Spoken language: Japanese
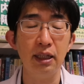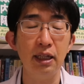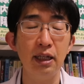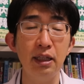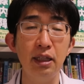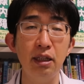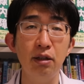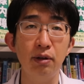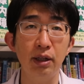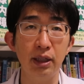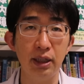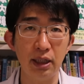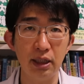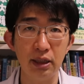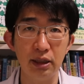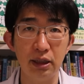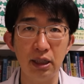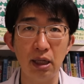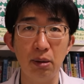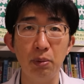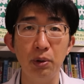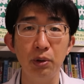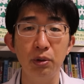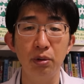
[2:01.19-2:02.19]
さんに渡し
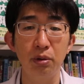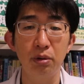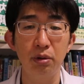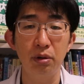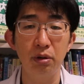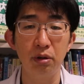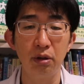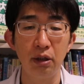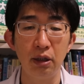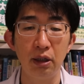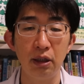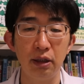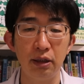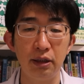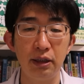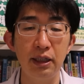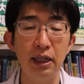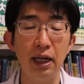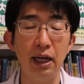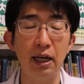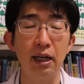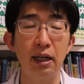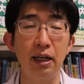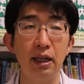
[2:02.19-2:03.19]
たものを、
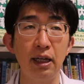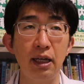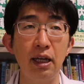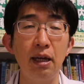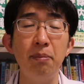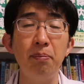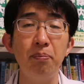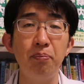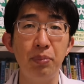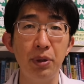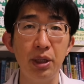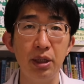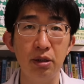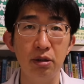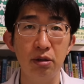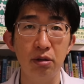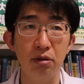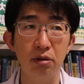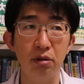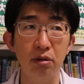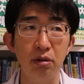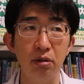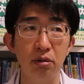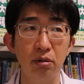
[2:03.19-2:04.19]
じゃあ返品
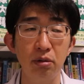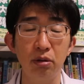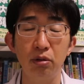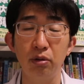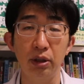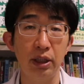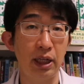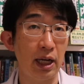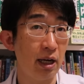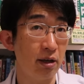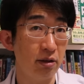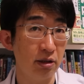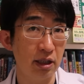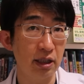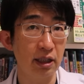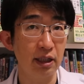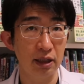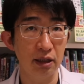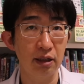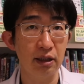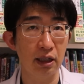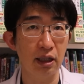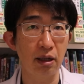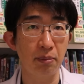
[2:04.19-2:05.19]
するのってあるじゃな
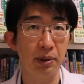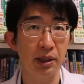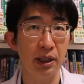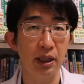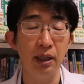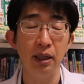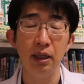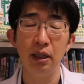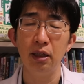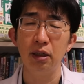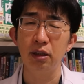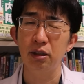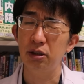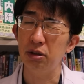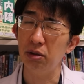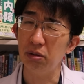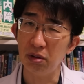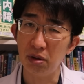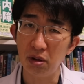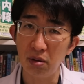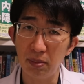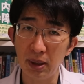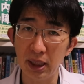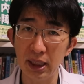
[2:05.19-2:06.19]
いですか、たまに。そ
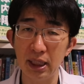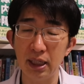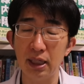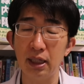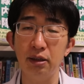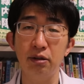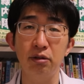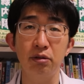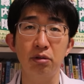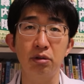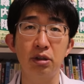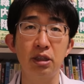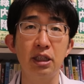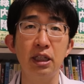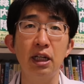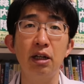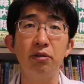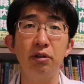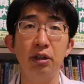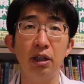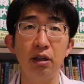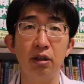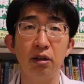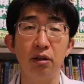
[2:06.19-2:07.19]
こまでかっていうと違
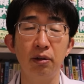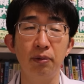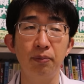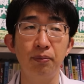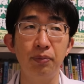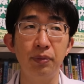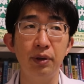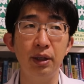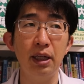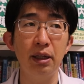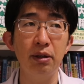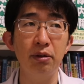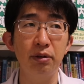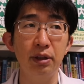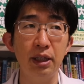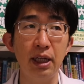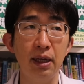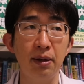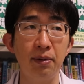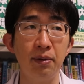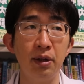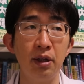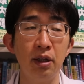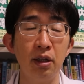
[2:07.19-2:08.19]
うんですよ。なの
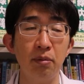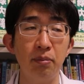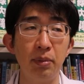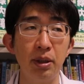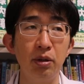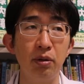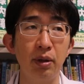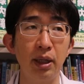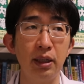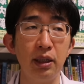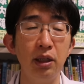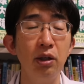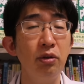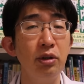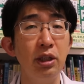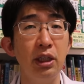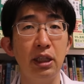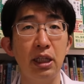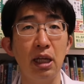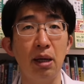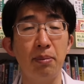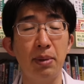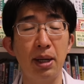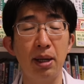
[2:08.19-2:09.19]
で、要は世
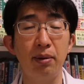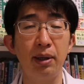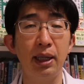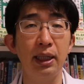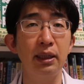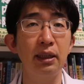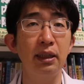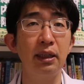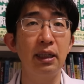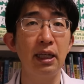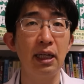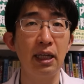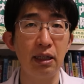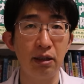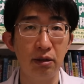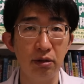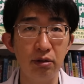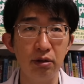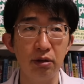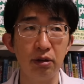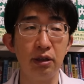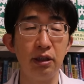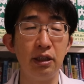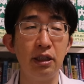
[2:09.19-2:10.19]
に出回ってい
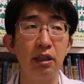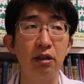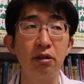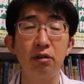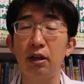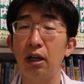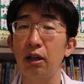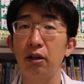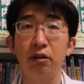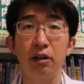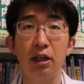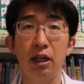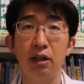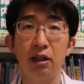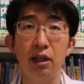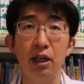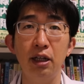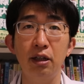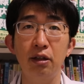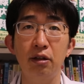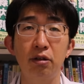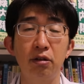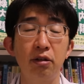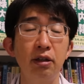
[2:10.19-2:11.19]
る軸足
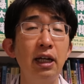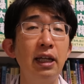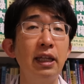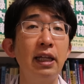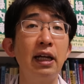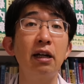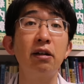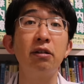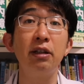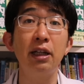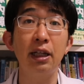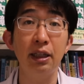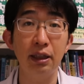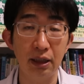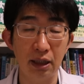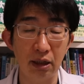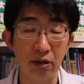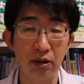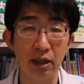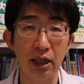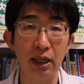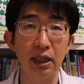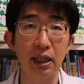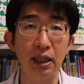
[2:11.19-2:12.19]
LX がなくなって
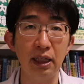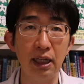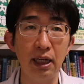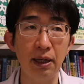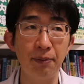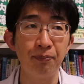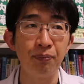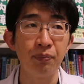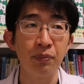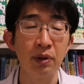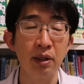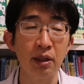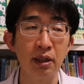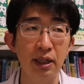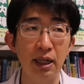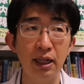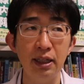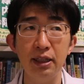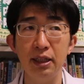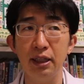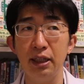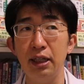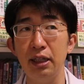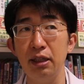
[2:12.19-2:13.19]
るだけで、
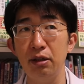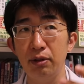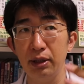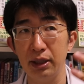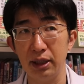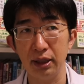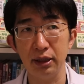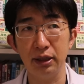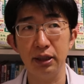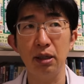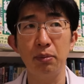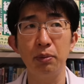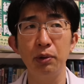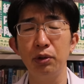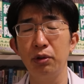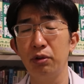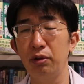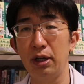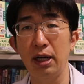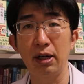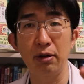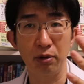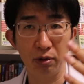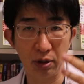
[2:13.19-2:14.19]
患者さんに渡したも
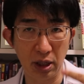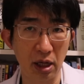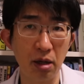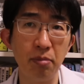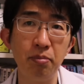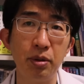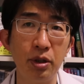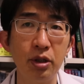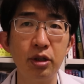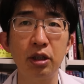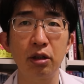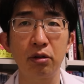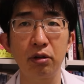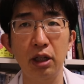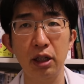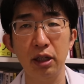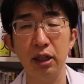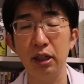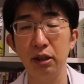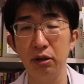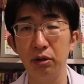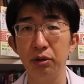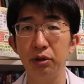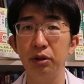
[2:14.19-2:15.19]
のをこれ返品してくだ
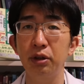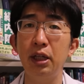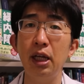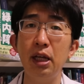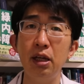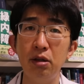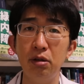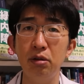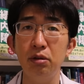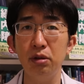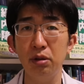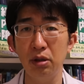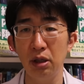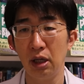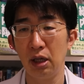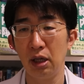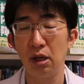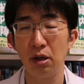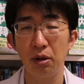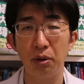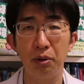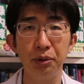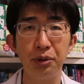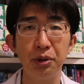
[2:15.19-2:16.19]
さいよっていう
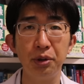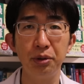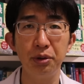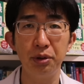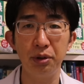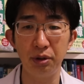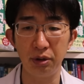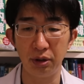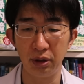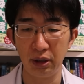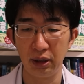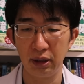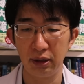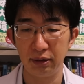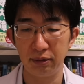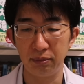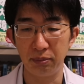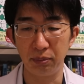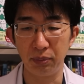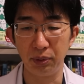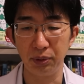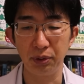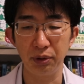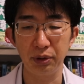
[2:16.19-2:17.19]
ほどの
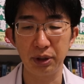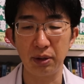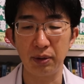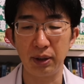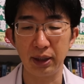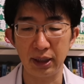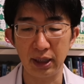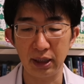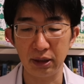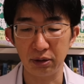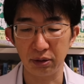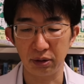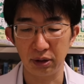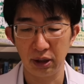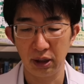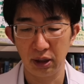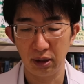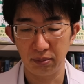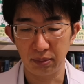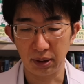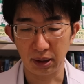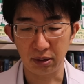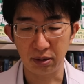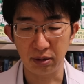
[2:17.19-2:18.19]
ものではないと。
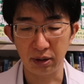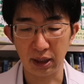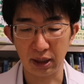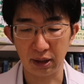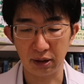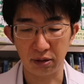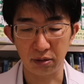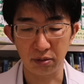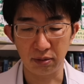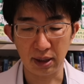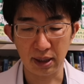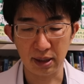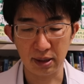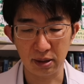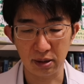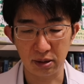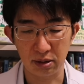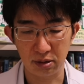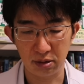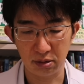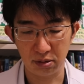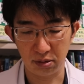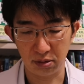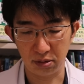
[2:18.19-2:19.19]
まあ、クラス1、
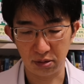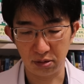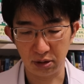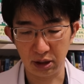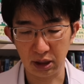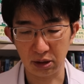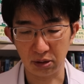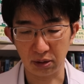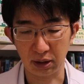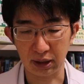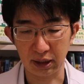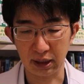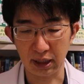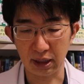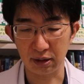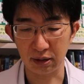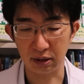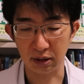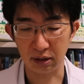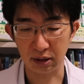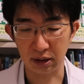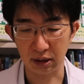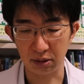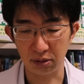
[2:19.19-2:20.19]
2、3とかってあるん
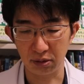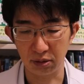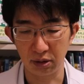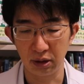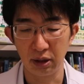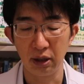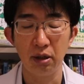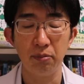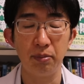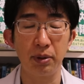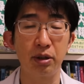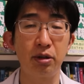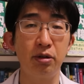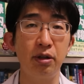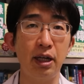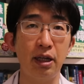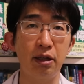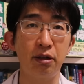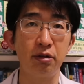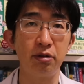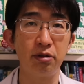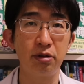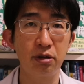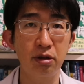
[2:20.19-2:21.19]
ですけど、
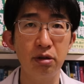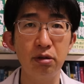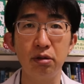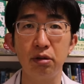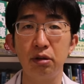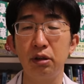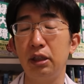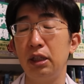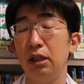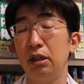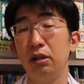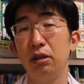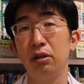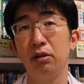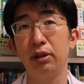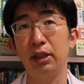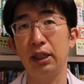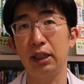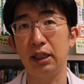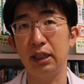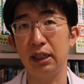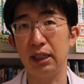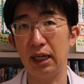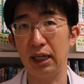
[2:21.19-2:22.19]
クラス2っていうよう
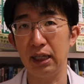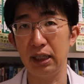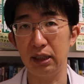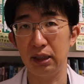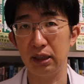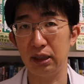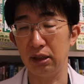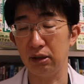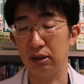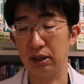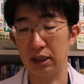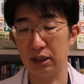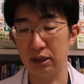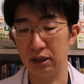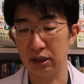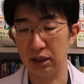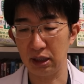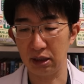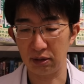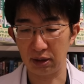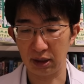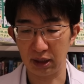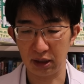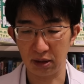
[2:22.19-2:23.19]
な被害っていう感じ
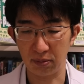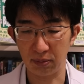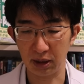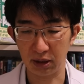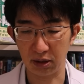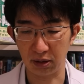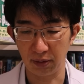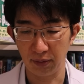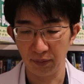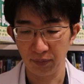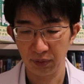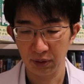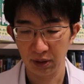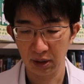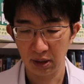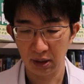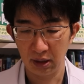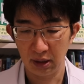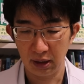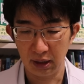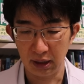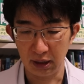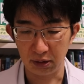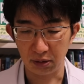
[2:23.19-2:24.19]
で言われてます。
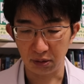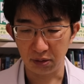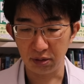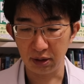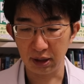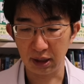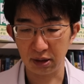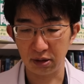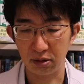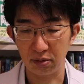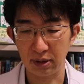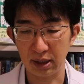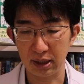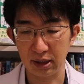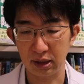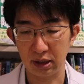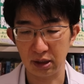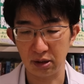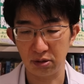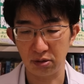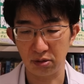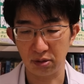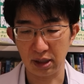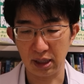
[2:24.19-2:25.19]
えっと、クラス1っ
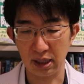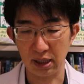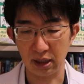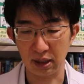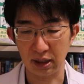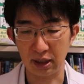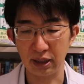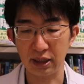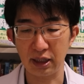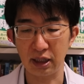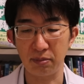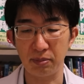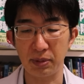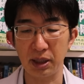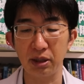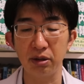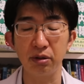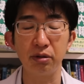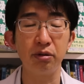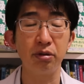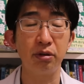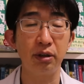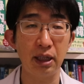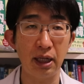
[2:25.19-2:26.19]
ていうのがかなりま
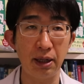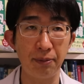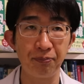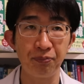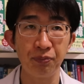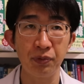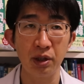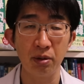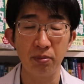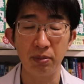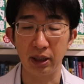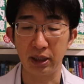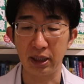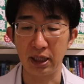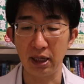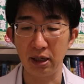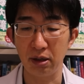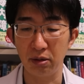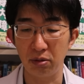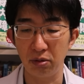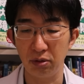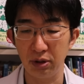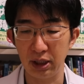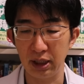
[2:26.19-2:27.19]
ずくて、まあ、
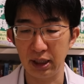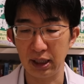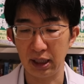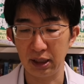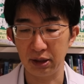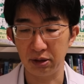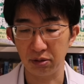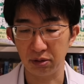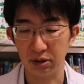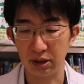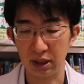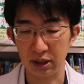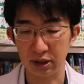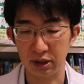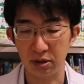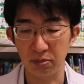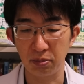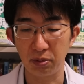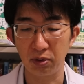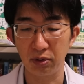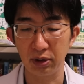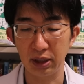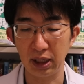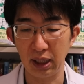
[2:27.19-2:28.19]
健康被害とか死
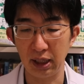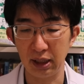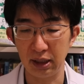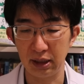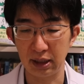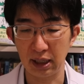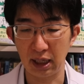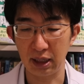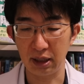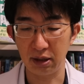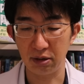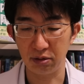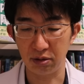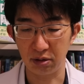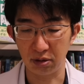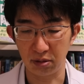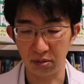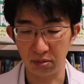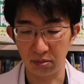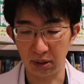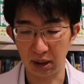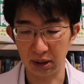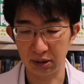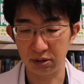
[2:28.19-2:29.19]
亡原因になり得る
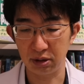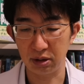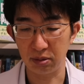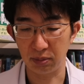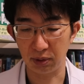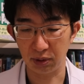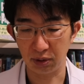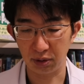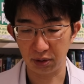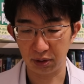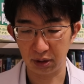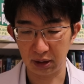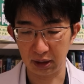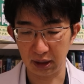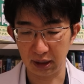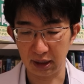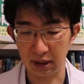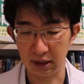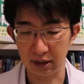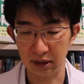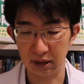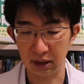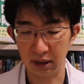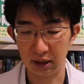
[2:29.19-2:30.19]
まずいものって
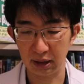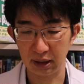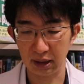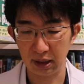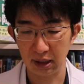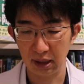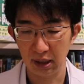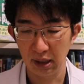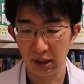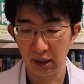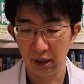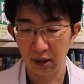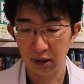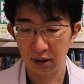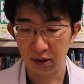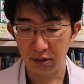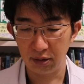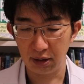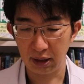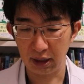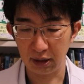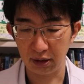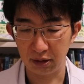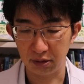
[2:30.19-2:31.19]
感じですね。
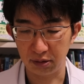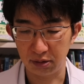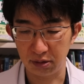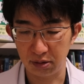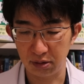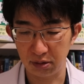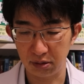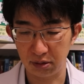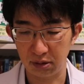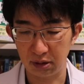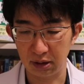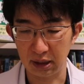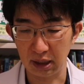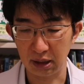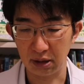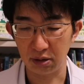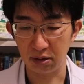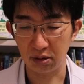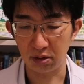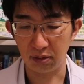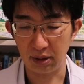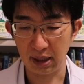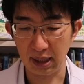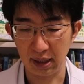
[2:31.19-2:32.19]
クラス2ってい
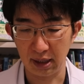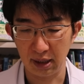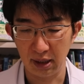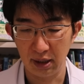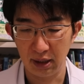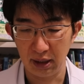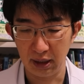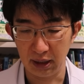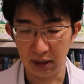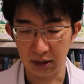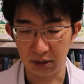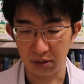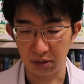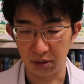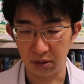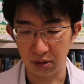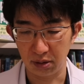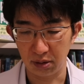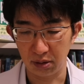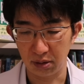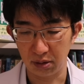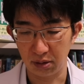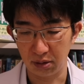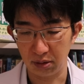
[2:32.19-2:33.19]
うのは、えっ
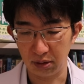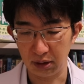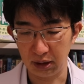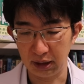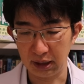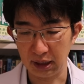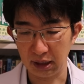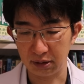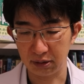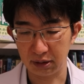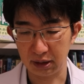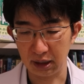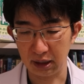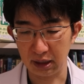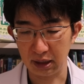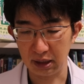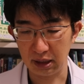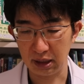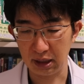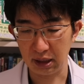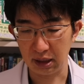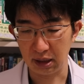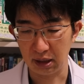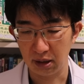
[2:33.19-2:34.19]
と、医学的
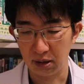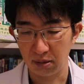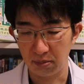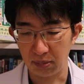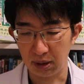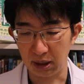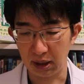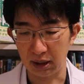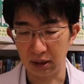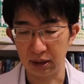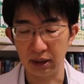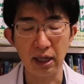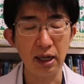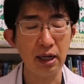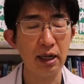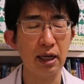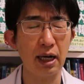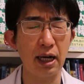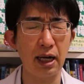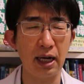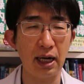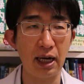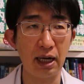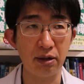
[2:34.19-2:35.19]
に、まあ、なん
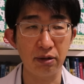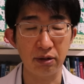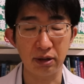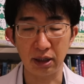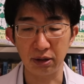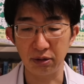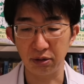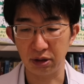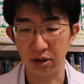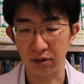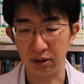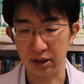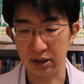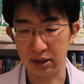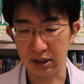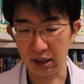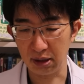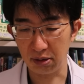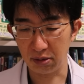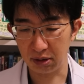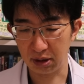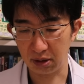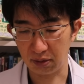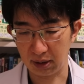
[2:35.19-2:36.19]
かある可能性は
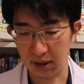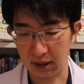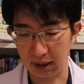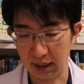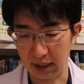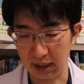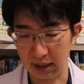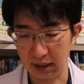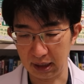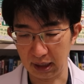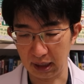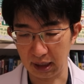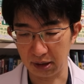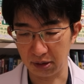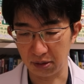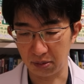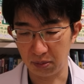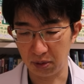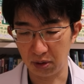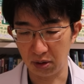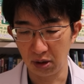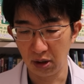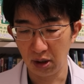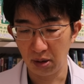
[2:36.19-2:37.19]
ゼロではないけれど
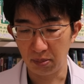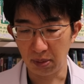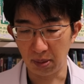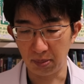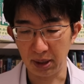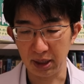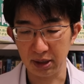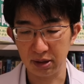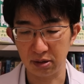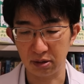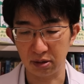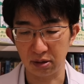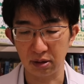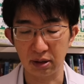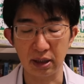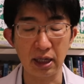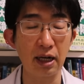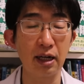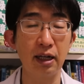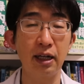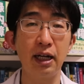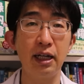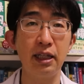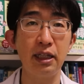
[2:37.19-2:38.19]
も、まあ、まず
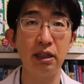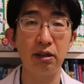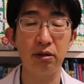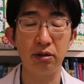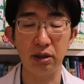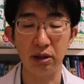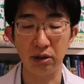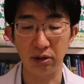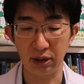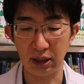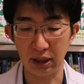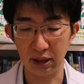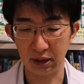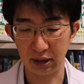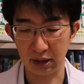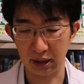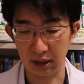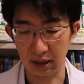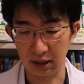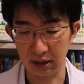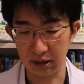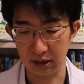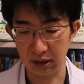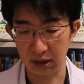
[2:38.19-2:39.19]
考えにくいよねって
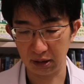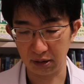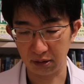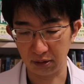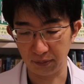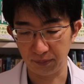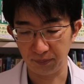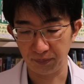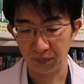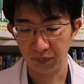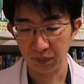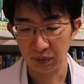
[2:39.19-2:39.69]
感じです。